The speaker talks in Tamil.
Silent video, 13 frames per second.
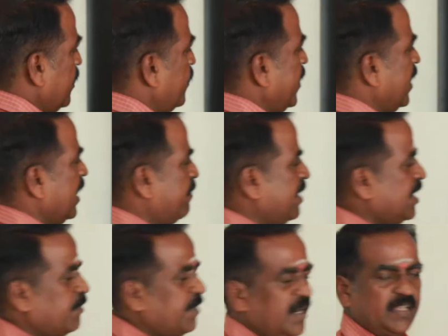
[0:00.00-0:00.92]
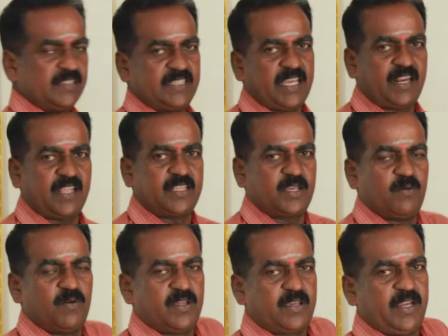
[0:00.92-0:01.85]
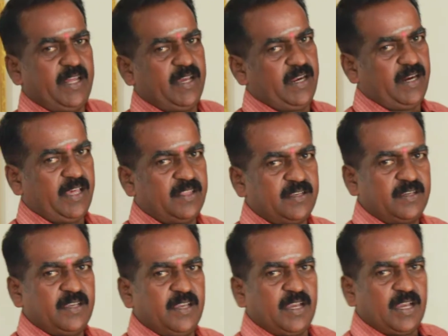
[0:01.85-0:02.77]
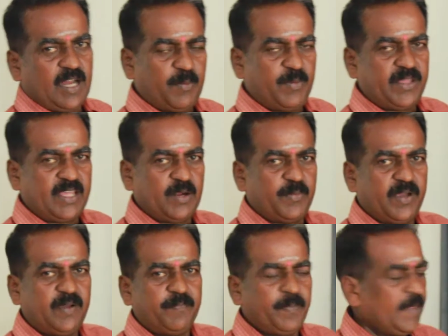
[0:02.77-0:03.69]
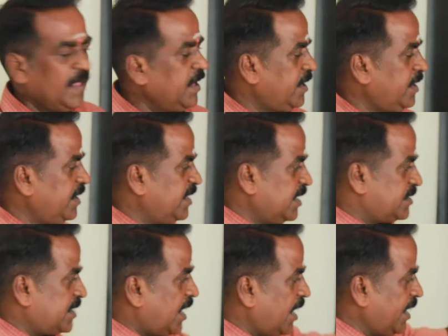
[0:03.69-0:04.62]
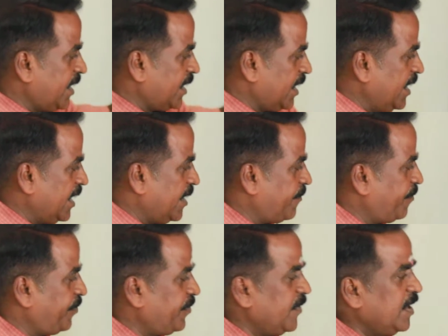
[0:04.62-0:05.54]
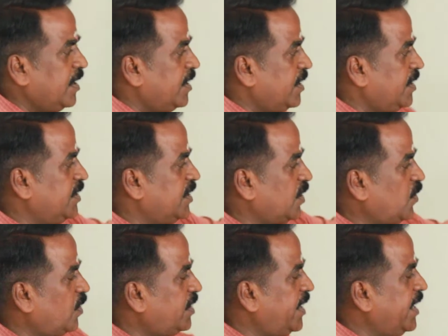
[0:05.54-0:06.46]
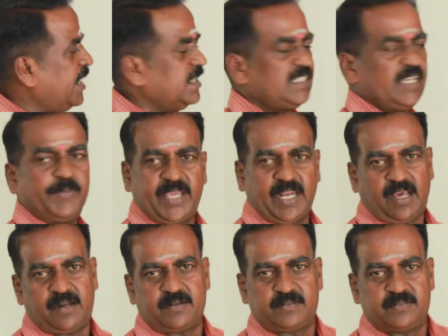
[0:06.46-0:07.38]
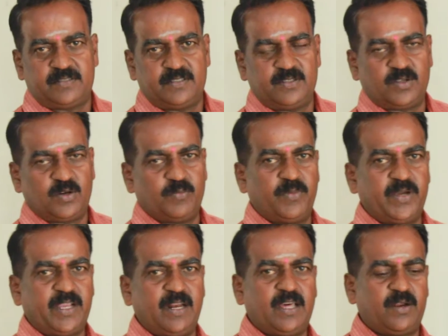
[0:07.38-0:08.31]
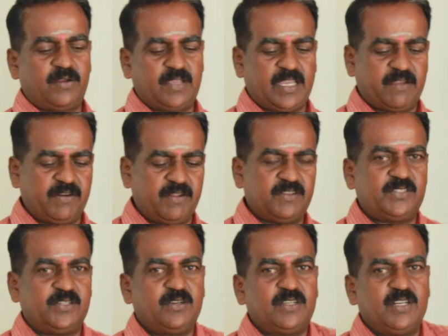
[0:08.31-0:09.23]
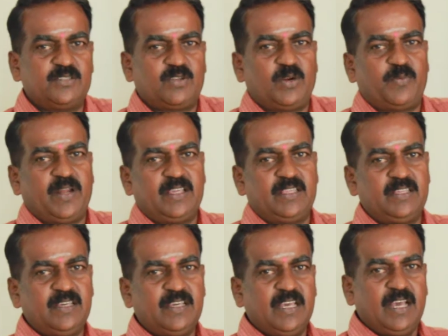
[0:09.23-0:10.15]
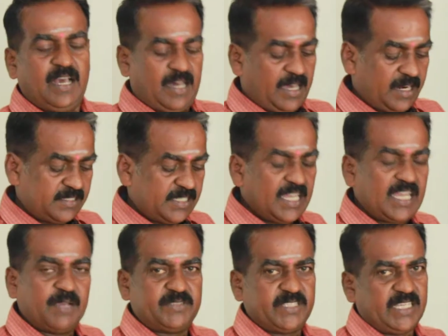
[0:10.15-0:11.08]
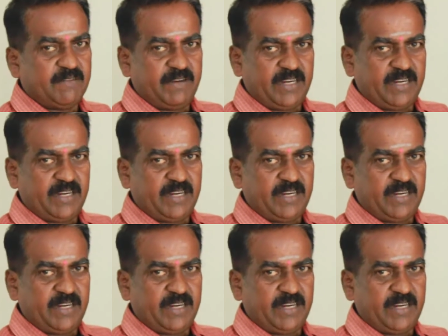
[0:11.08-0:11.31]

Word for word: இப்போ எங்கேயுமே நீங்கள் நீர் சேகரிக்கிறதுக்கு உங்களுக்கு இடம் கிடையாது அப்படிங்கிறப்ப இந்த சாலை இருக்கு இல்லையா இந்த ரோட்லேயே நீங்கள் சேமிக்கலாம் இது ரொம்ப எல்லாரும் கேட்க வேண்டிய விஷயம் இன்னும் சொல்லப்போனால் இது அரசாங்கம் செய்ய